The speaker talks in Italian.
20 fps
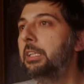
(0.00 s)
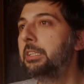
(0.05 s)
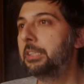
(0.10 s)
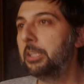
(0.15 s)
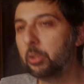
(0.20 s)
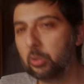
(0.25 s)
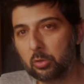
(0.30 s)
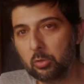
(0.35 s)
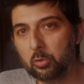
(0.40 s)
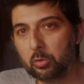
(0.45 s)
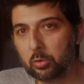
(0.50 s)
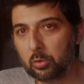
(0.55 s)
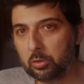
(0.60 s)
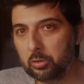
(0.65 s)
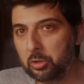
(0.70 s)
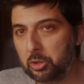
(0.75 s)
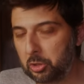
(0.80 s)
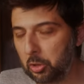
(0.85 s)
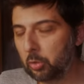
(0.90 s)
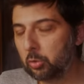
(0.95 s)
se
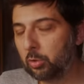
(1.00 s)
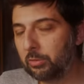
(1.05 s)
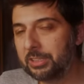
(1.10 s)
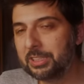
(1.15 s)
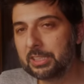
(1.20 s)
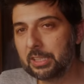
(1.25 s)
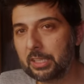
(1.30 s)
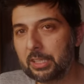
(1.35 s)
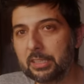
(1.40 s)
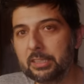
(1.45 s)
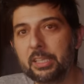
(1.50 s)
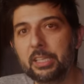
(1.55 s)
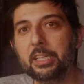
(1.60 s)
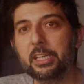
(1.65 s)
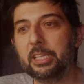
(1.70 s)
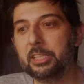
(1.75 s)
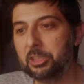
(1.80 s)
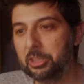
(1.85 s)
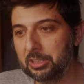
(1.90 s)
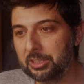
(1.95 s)
ciò dovesse accadere
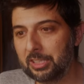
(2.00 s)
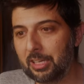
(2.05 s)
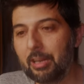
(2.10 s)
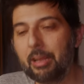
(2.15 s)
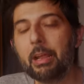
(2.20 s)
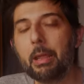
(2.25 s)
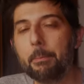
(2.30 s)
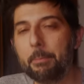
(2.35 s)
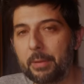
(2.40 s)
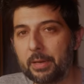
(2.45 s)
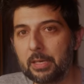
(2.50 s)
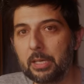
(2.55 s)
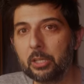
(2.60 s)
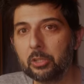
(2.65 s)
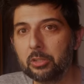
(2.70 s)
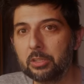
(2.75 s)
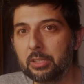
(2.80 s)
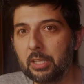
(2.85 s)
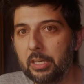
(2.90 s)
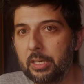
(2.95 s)
che ci sarà anche
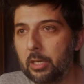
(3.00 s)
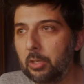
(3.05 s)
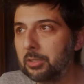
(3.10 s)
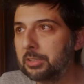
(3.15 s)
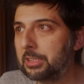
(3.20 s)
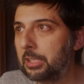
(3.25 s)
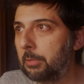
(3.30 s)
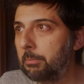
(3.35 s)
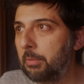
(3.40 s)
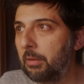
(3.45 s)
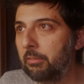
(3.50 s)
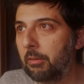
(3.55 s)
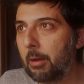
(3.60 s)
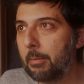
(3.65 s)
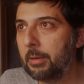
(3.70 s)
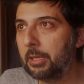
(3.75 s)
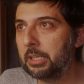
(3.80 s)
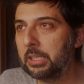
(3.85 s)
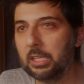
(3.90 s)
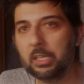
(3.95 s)
parlato italiano sarebbe
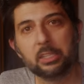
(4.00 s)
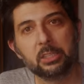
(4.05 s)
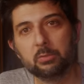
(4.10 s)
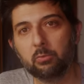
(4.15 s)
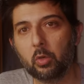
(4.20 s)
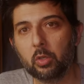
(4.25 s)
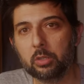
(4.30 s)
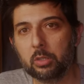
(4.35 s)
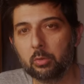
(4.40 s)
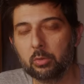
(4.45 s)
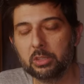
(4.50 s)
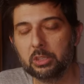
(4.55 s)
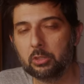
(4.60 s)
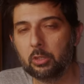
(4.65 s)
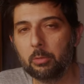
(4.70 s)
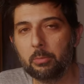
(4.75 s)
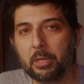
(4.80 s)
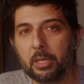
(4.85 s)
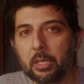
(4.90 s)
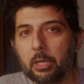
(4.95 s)
veramente la svolta questo
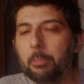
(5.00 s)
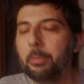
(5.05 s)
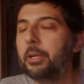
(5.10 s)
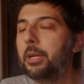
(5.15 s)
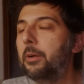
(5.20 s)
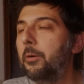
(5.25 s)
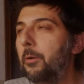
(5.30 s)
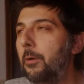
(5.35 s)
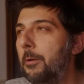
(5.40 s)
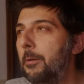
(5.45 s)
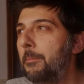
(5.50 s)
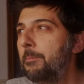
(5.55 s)
remake però